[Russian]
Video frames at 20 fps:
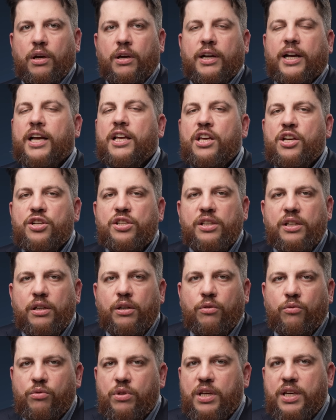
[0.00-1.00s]

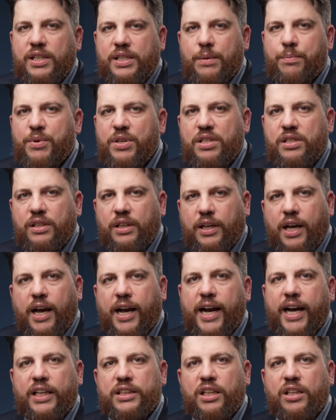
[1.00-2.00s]
Конечно, у них записана
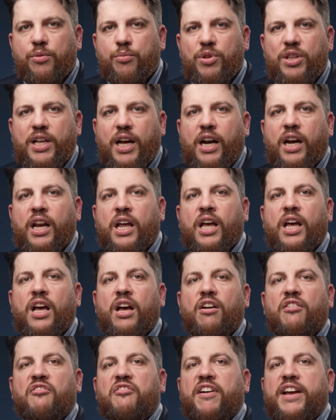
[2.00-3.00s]
какая-то номинальная
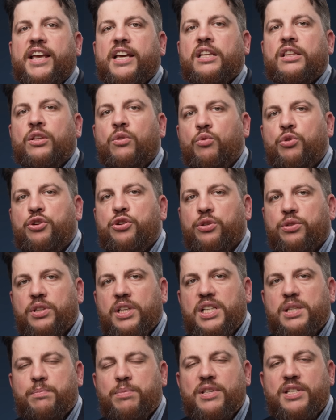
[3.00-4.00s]

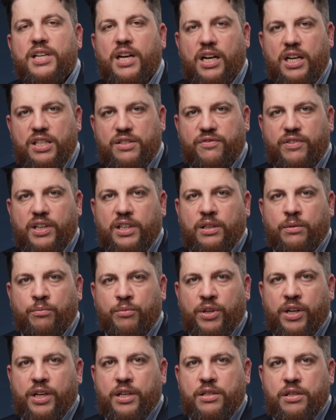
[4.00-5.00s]
военно-учетная специальность в военном
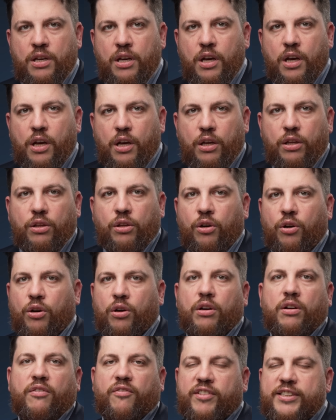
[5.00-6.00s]
билете,
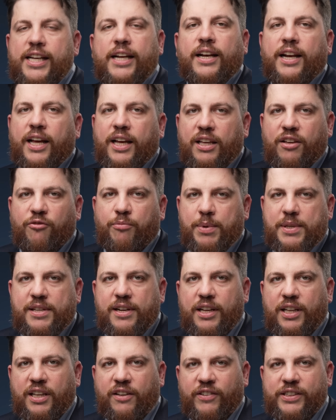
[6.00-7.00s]
но вряд ли они в
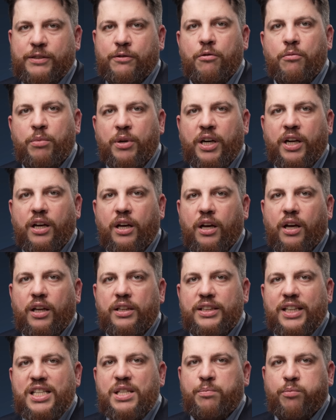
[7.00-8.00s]
последнее время были
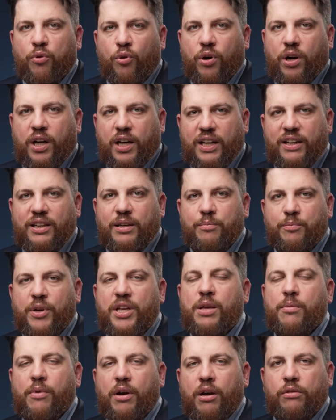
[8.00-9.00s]
на сборах и
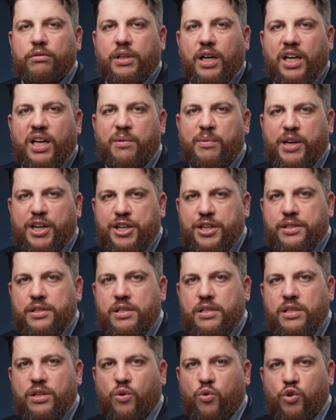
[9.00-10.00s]
понимают, как обращаться
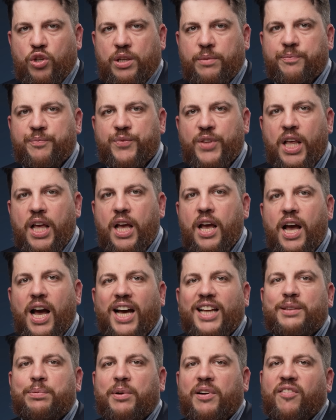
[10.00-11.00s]
с оружием.
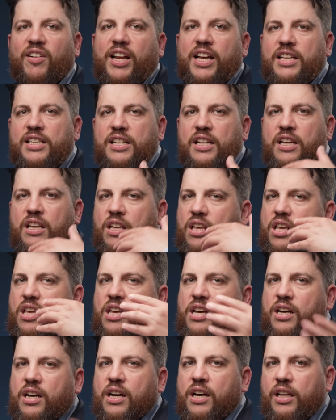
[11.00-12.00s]
Отправлять
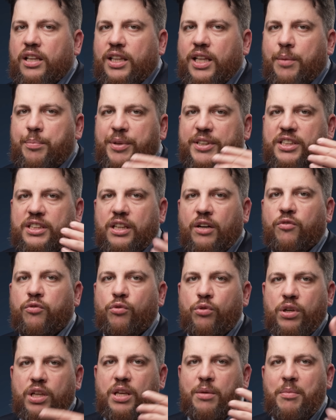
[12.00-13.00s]
их на
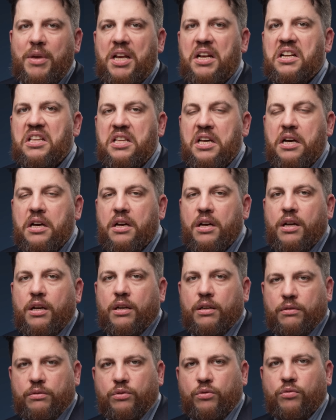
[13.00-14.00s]
передовую немедленно,
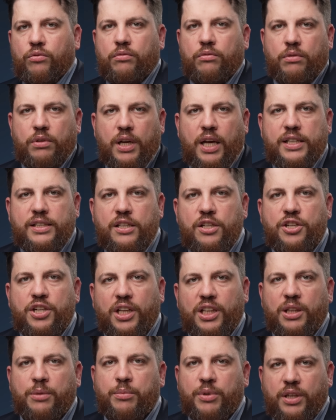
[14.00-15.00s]
ну,
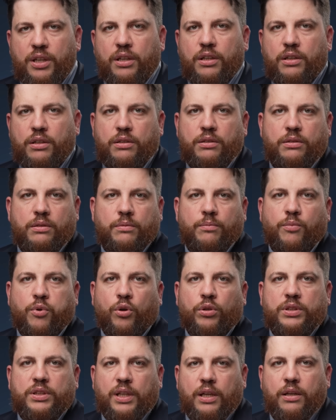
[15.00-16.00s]
означало бы
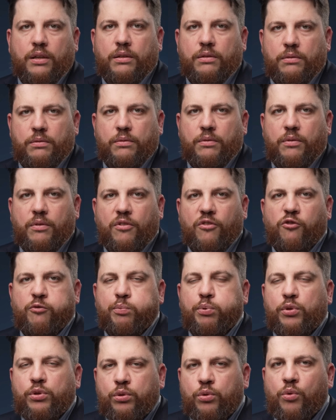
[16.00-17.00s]
просто
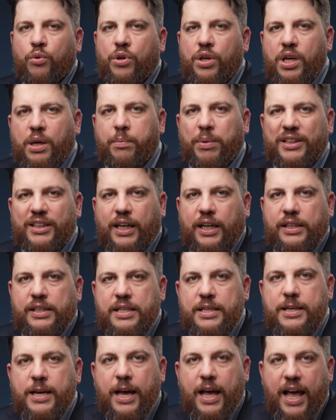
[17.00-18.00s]
впустую их
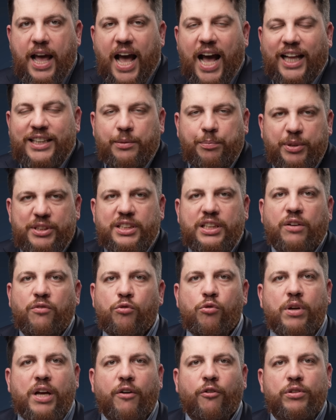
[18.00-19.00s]
потратить. А на
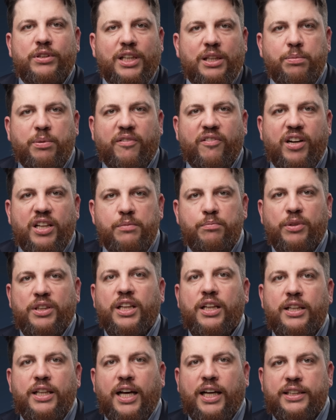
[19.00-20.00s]
передовую кого-то отправлять
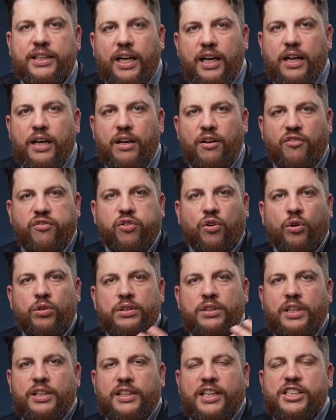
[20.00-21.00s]
было надо.
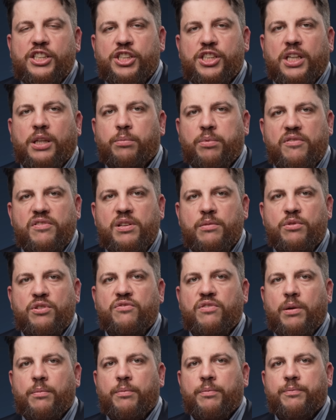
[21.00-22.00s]
Фронт трещал по всем
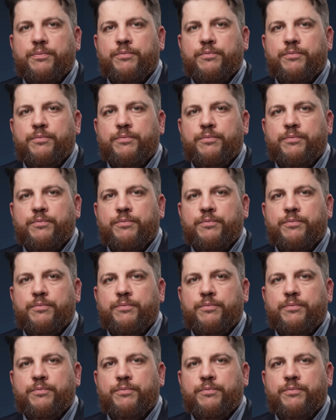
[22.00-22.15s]
швам.